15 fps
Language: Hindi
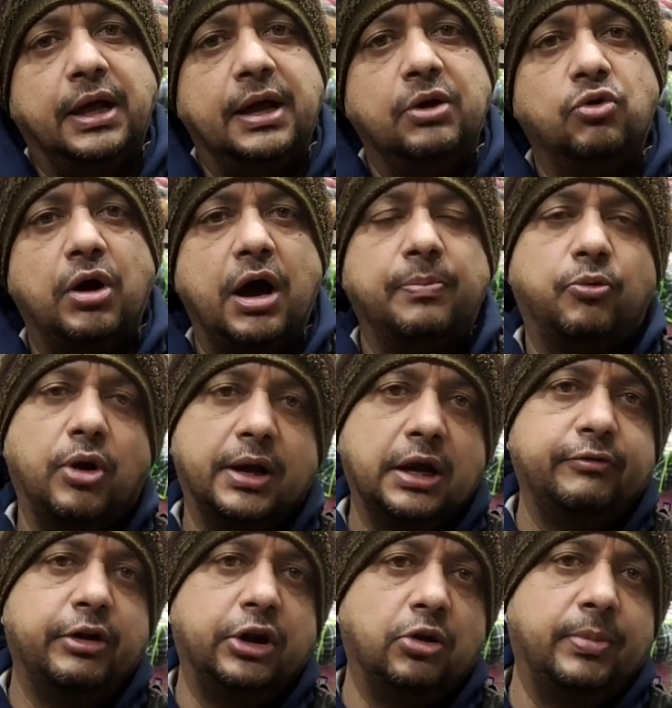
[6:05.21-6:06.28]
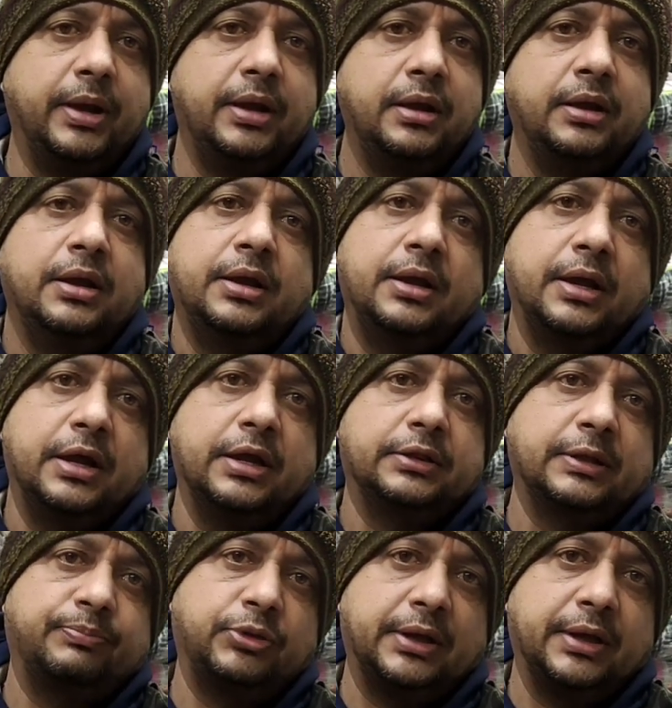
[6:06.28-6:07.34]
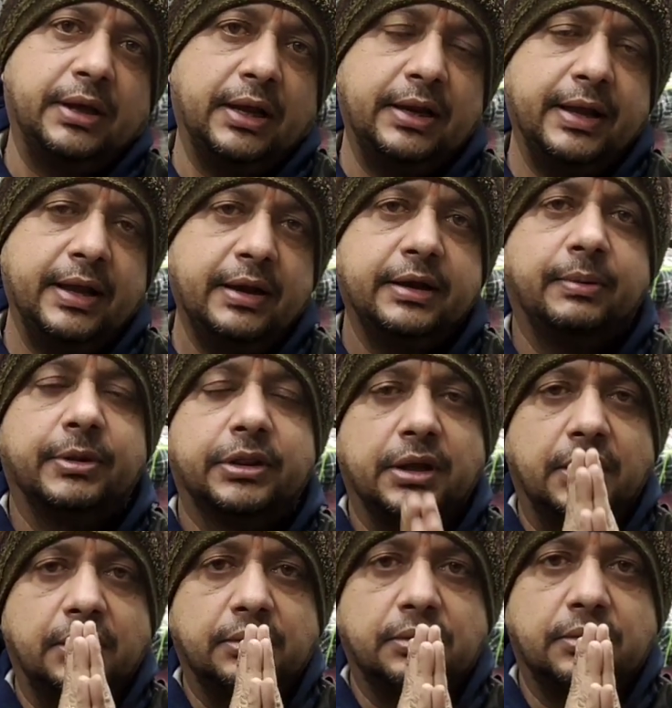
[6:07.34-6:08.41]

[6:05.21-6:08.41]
हूँ आपको अगली वीडियो में तब तक के लिए नमस्कार